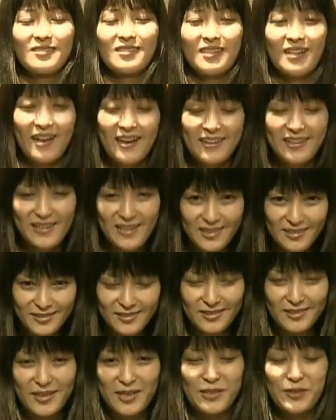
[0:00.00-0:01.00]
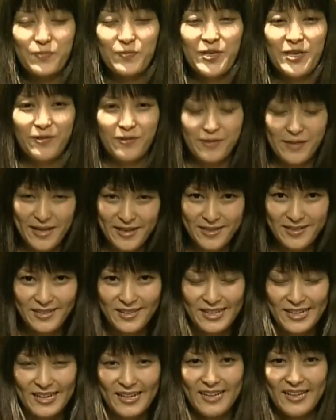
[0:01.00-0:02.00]
楓役川島彩子で
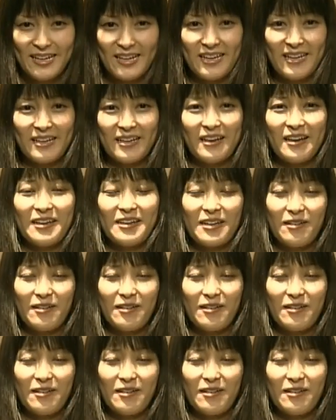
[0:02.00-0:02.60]
すえー、